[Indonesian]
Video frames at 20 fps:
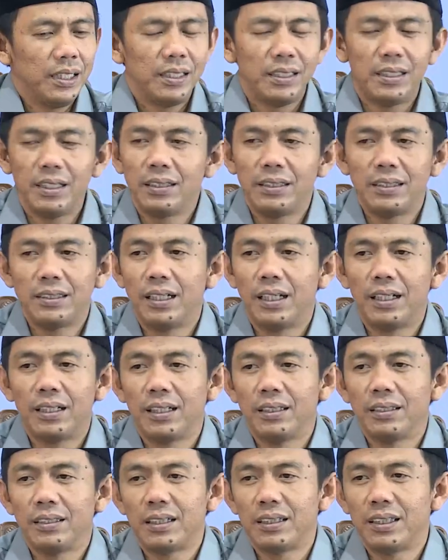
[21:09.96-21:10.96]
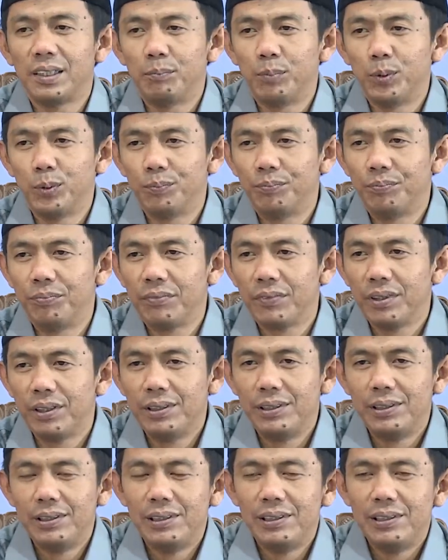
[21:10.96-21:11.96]
kita tidak akan tertipu.
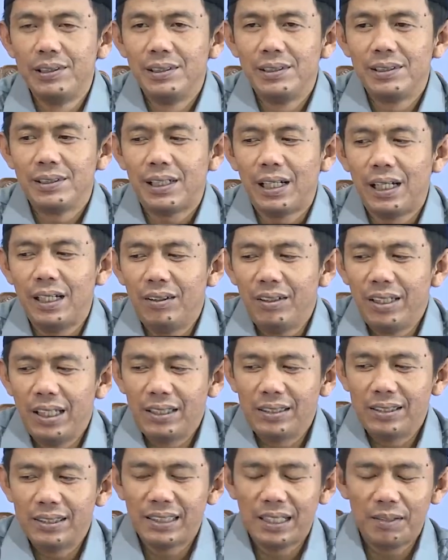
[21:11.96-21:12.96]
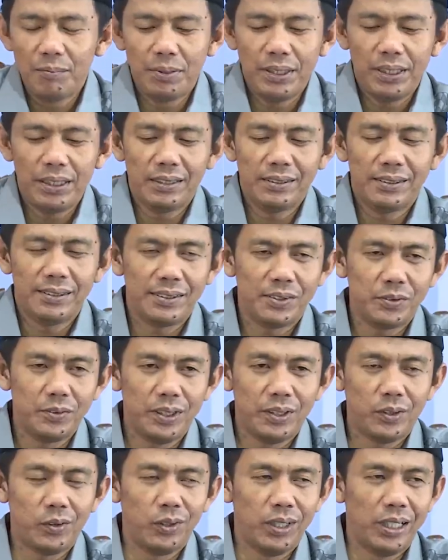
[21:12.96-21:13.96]
Kalau yang disampaikan
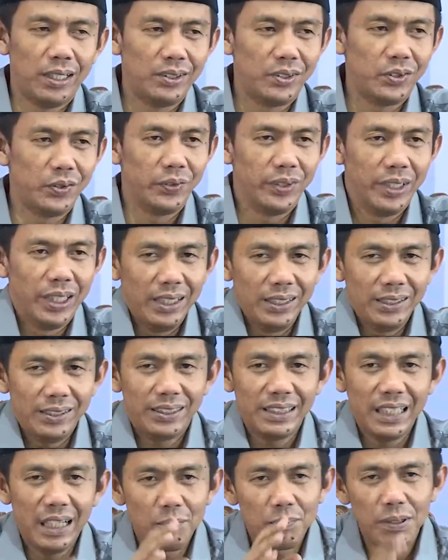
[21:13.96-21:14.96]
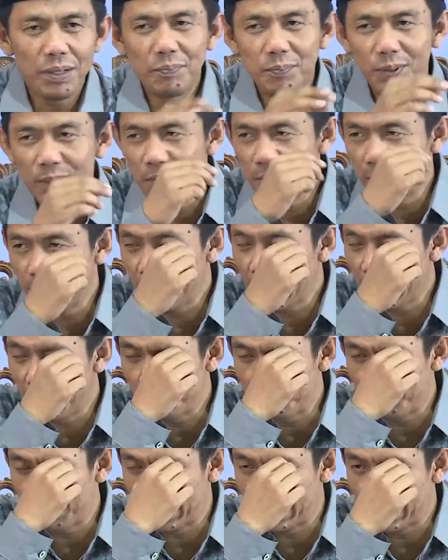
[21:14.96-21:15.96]
sesuai Quran Sunnah, siapapun
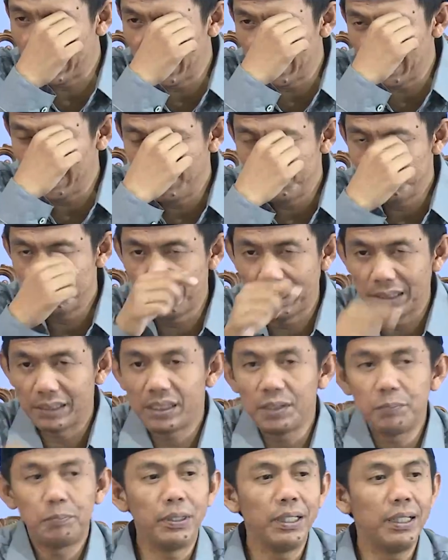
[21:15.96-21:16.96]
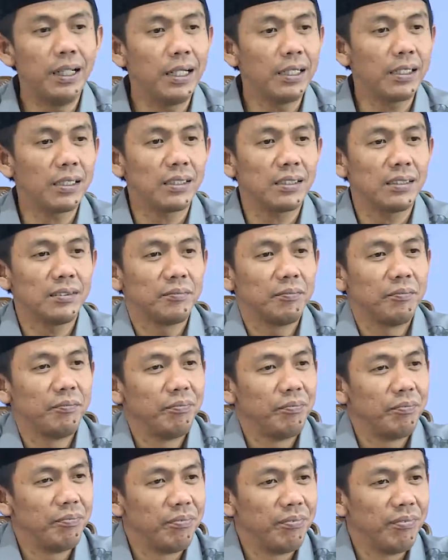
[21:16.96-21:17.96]
penyampainya pasti benar.
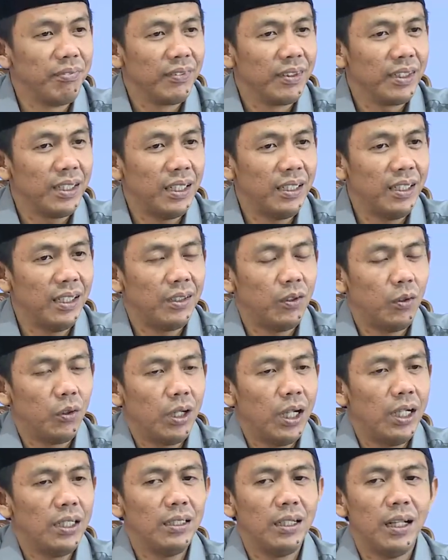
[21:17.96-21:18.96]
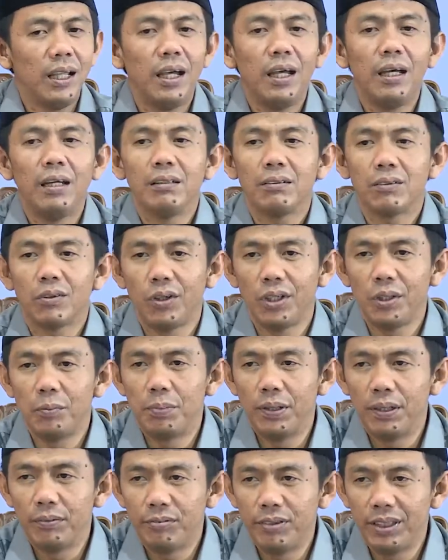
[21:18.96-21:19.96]
Karena Quran la
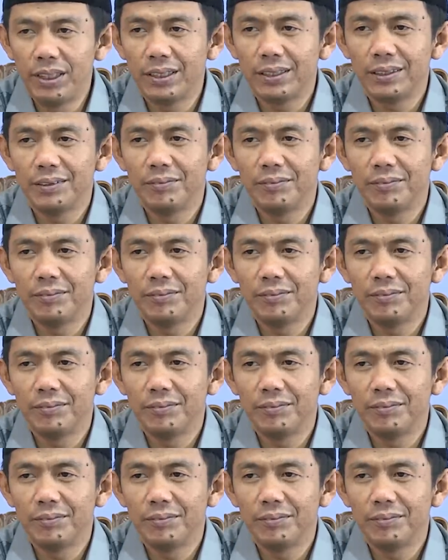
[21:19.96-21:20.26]
roibafi